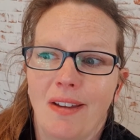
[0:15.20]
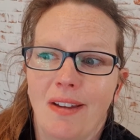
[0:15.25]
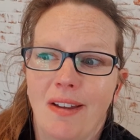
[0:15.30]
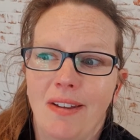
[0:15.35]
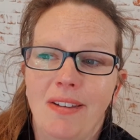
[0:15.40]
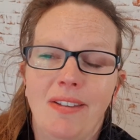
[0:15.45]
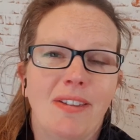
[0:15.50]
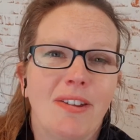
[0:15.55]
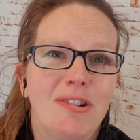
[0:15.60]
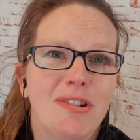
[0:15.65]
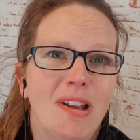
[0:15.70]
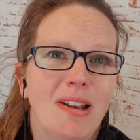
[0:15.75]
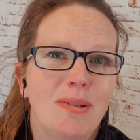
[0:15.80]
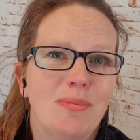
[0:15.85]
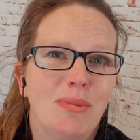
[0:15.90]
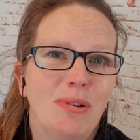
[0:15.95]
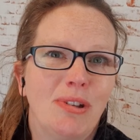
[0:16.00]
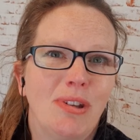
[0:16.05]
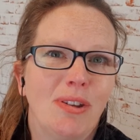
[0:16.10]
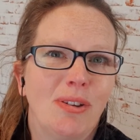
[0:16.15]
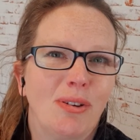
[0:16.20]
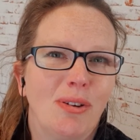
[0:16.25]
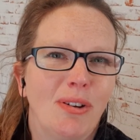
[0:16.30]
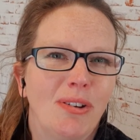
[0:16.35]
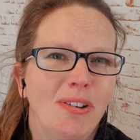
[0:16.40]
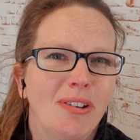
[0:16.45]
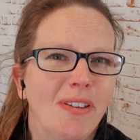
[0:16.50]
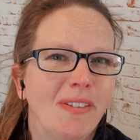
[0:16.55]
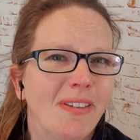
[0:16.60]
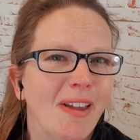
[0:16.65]
An dieser Stelle möchte ich
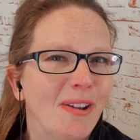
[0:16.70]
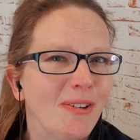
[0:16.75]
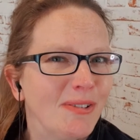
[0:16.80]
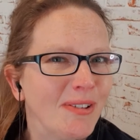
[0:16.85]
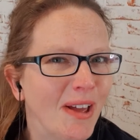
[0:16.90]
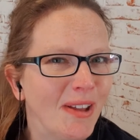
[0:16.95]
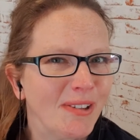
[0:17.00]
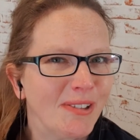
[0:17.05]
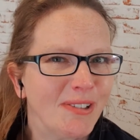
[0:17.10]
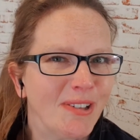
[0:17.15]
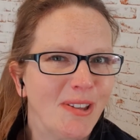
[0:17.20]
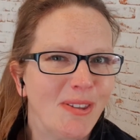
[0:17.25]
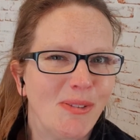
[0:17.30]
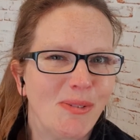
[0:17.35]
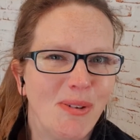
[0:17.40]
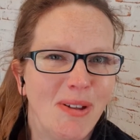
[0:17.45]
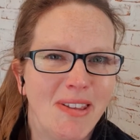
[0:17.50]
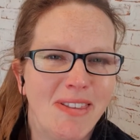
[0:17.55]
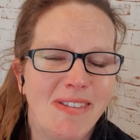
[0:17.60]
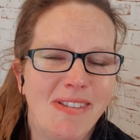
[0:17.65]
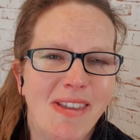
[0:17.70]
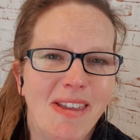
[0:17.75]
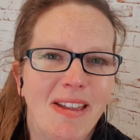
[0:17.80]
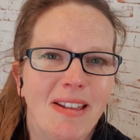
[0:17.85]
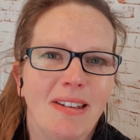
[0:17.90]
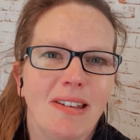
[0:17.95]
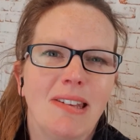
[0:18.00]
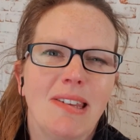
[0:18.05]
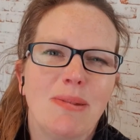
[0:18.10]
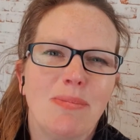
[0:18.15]
heute das eine oder andere dazu
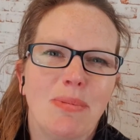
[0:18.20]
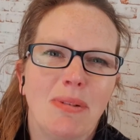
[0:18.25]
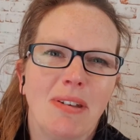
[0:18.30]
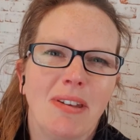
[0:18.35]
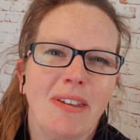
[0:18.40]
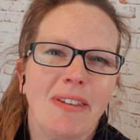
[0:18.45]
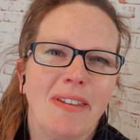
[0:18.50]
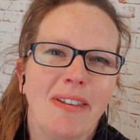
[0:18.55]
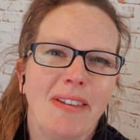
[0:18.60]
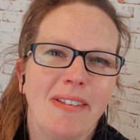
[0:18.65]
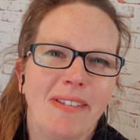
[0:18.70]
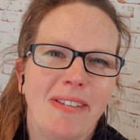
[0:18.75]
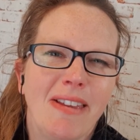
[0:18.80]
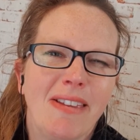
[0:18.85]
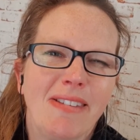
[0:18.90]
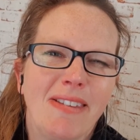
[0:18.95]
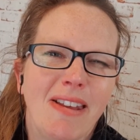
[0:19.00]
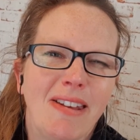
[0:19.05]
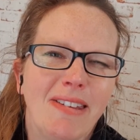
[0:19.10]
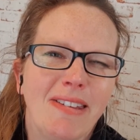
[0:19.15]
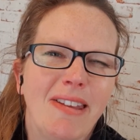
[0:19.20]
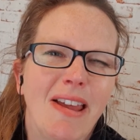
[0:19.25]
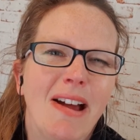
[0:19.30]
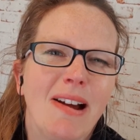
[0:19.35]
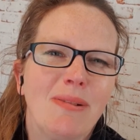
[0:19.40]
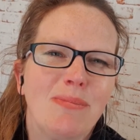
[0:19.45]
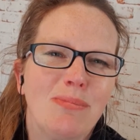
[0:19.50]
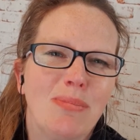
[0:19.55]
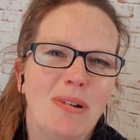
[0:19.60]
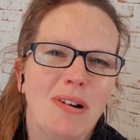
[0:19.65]
erzählen, denn ich bin sehr, sehr
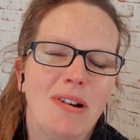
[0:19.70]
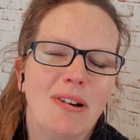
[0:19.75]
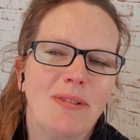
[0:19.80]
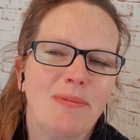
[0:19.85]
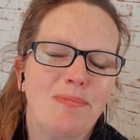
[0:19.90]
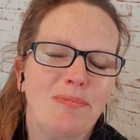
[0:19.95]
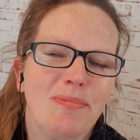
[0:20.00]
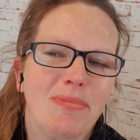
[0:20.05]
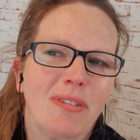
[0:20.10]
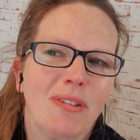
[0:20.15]
dankbar.